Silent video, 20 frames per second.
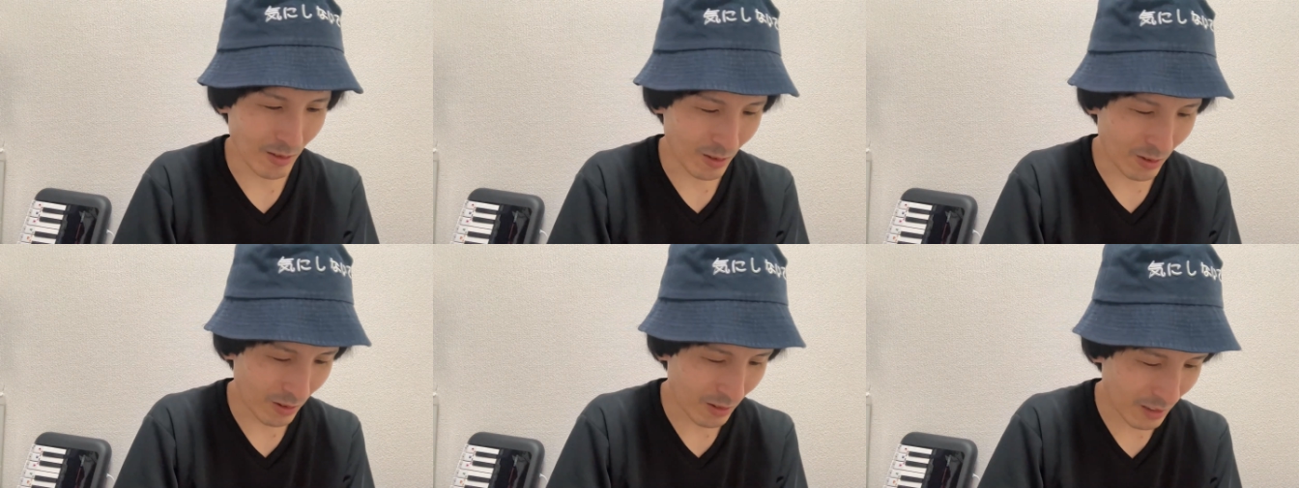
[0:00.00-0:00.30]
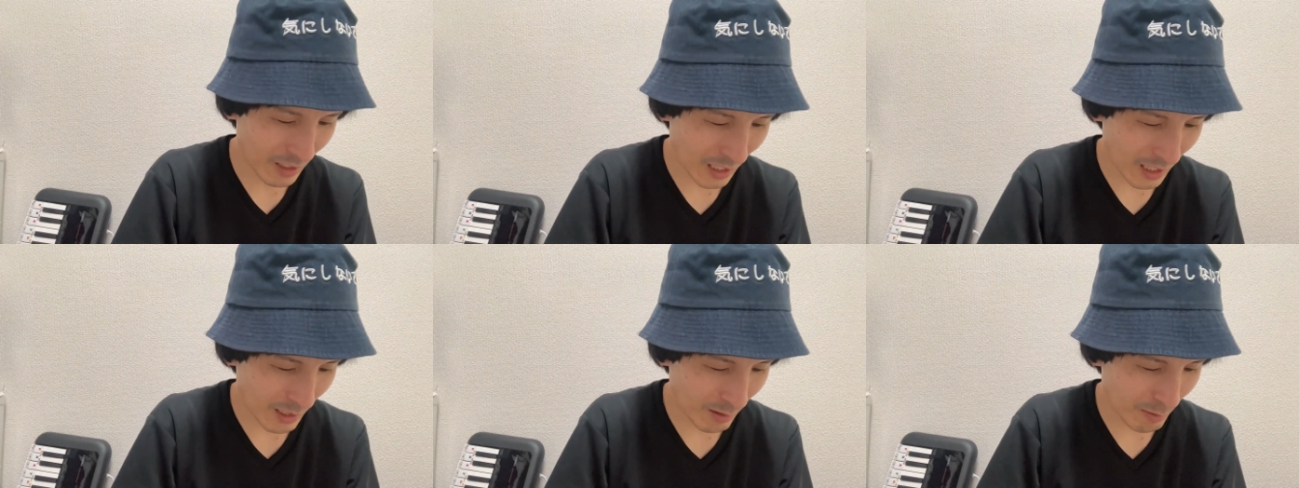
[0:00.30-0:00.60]
そん
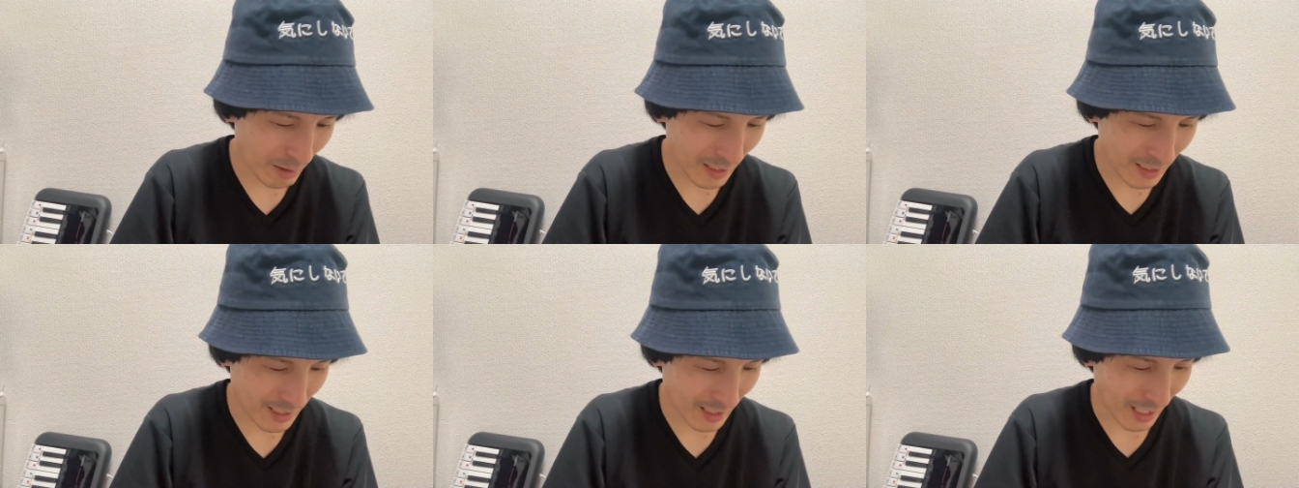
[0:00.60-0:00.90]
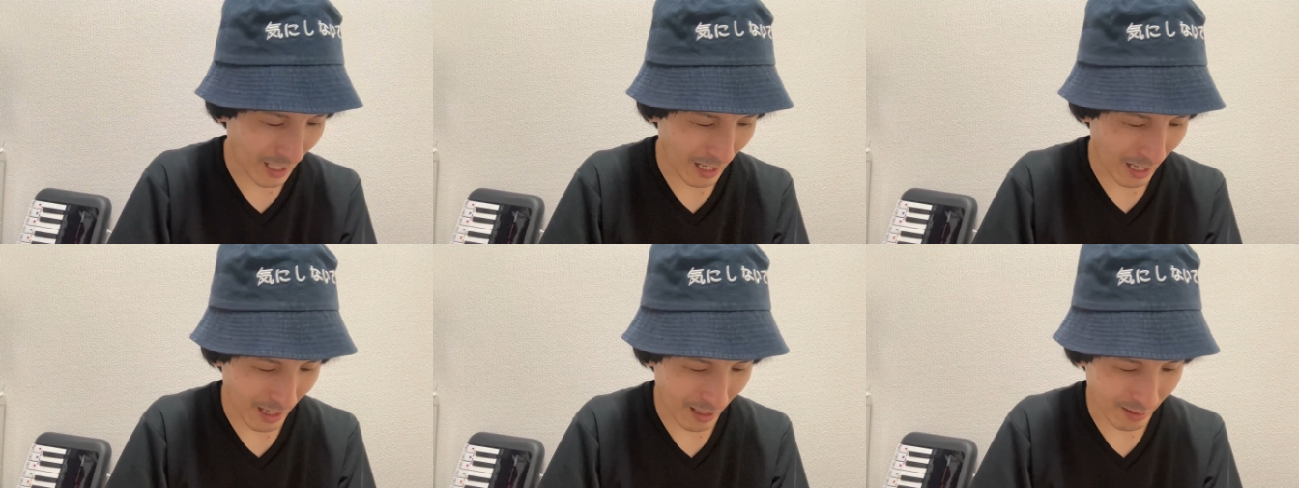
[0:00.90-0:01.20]
なイメージ
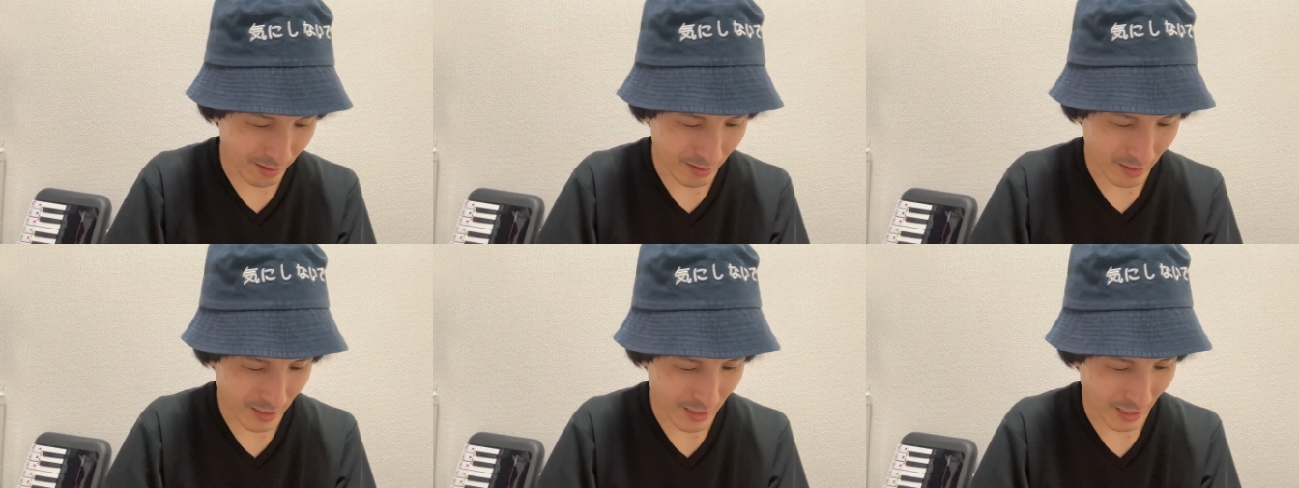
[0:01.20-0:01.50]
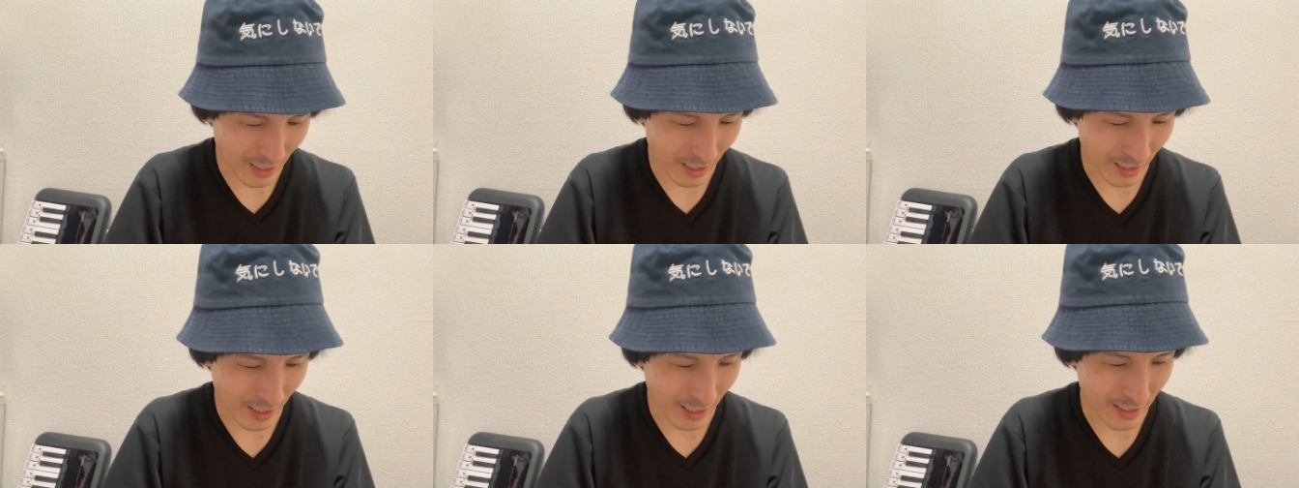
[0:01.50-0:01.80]
があるん
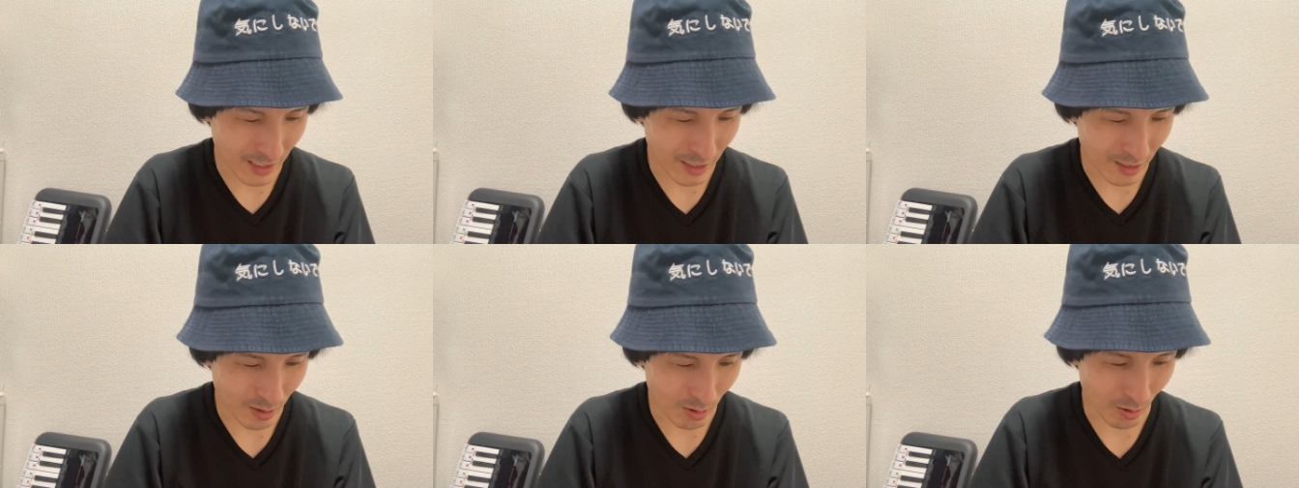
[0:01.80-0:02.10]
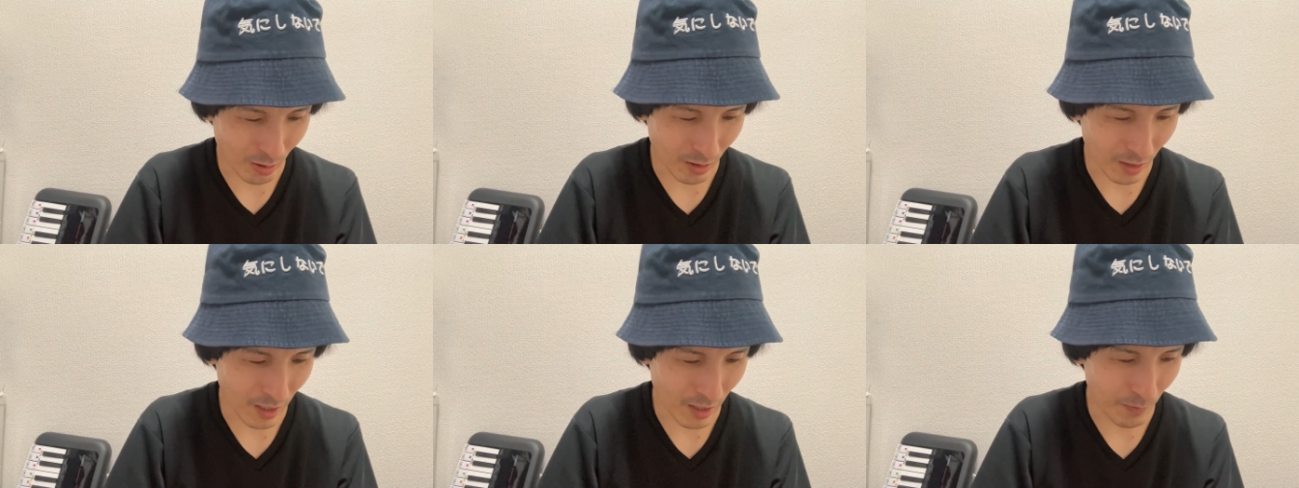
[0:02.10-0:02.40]
じゃないでしょ
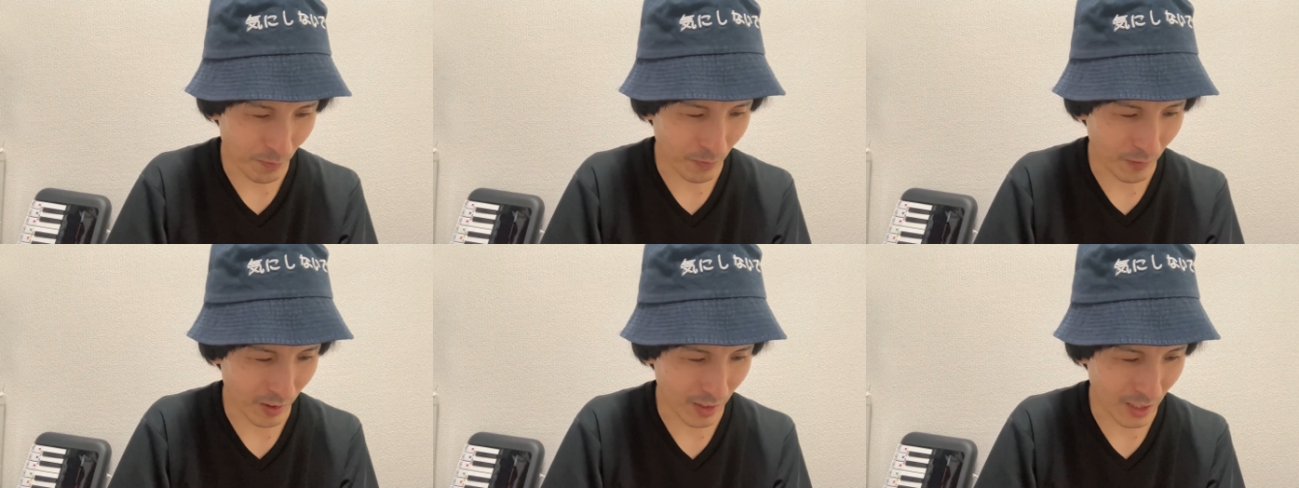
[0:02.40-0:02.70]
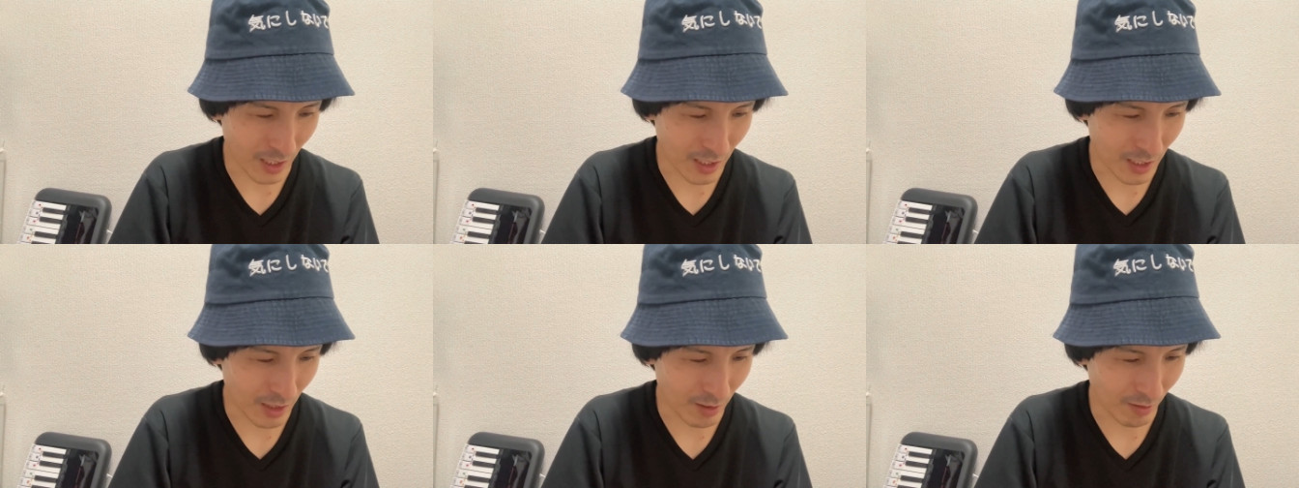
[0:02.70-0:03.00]
うか。
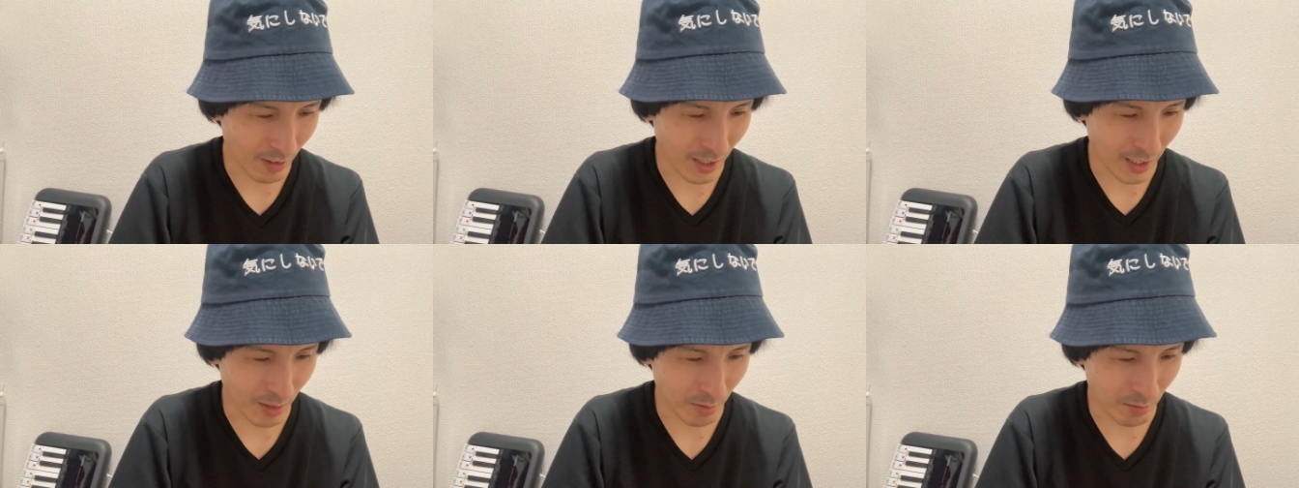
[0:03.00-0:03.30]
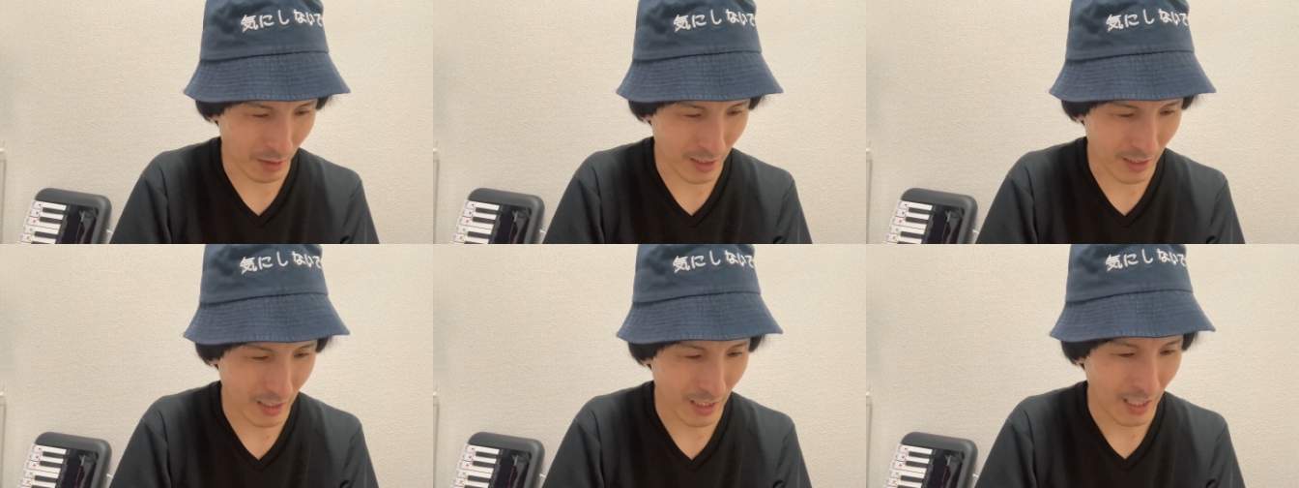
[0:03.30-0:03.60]
私にはあり
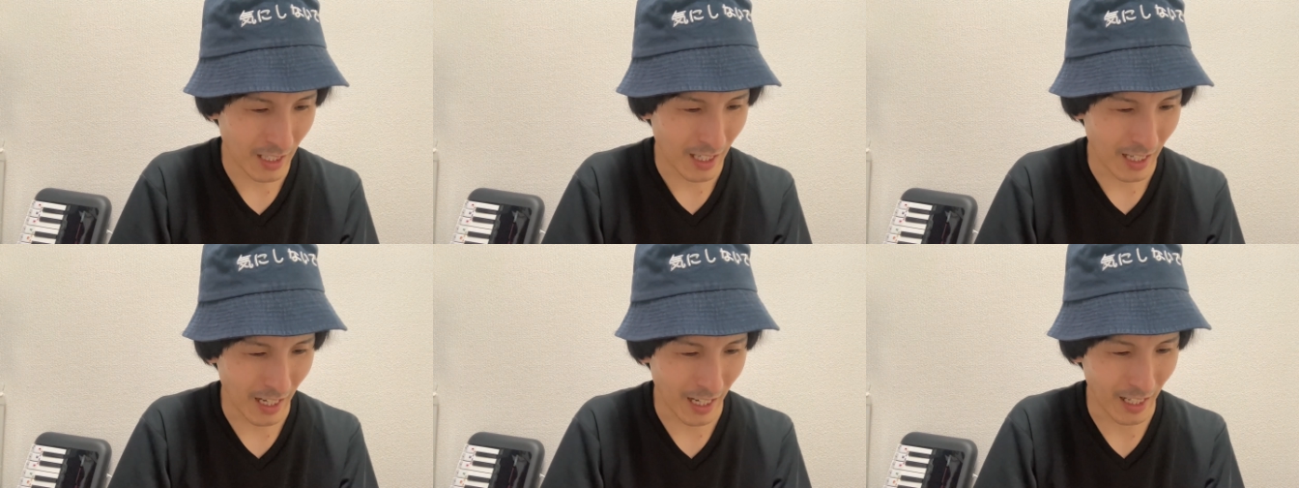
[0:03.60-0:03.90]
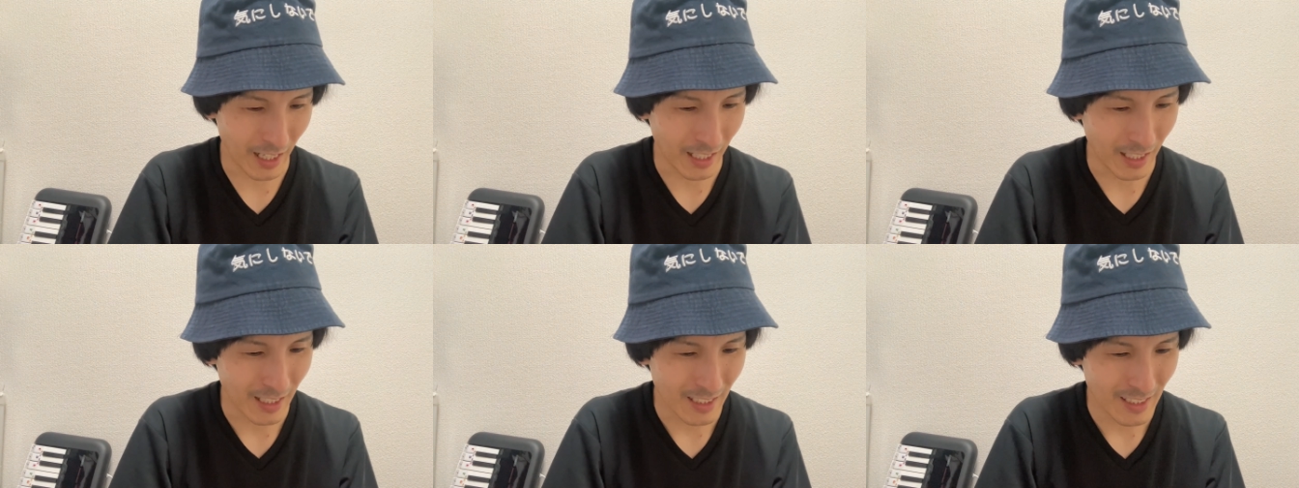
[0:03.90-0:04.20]
ます。は
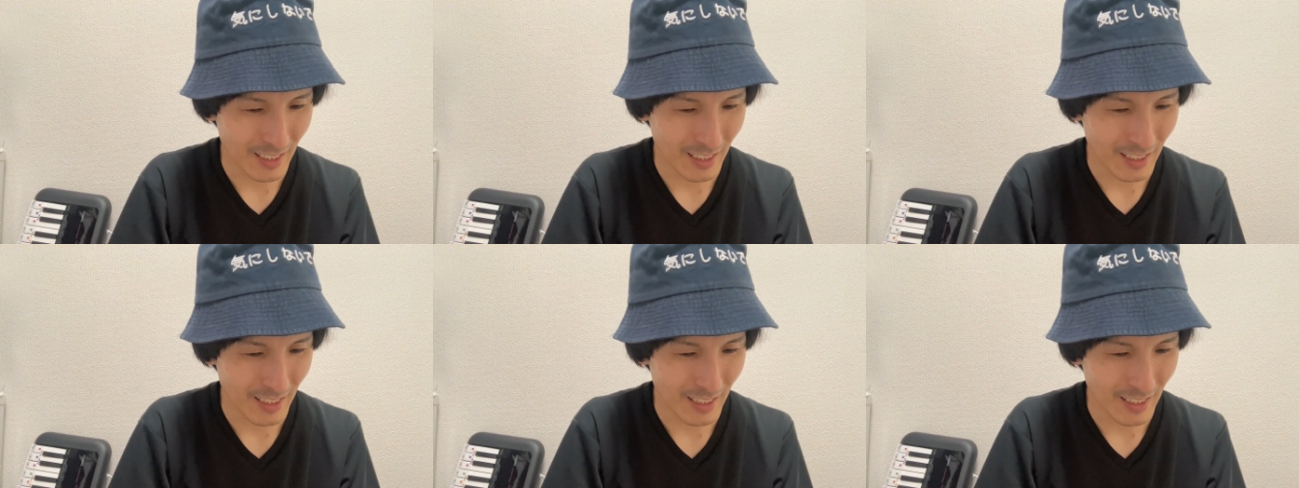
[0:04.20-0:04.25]
い。